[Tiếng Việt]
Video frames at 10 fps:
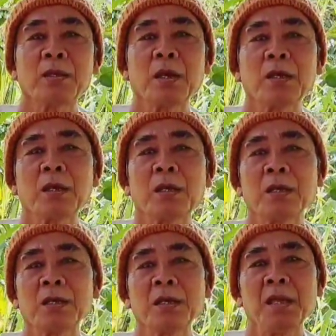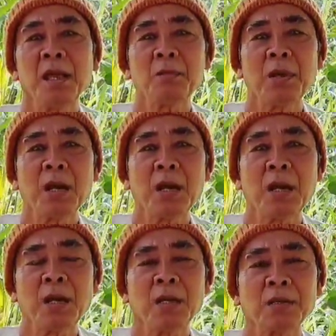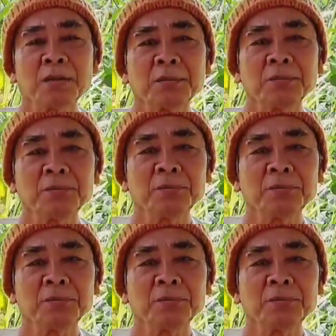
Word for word: cho nên à, vì vậy mà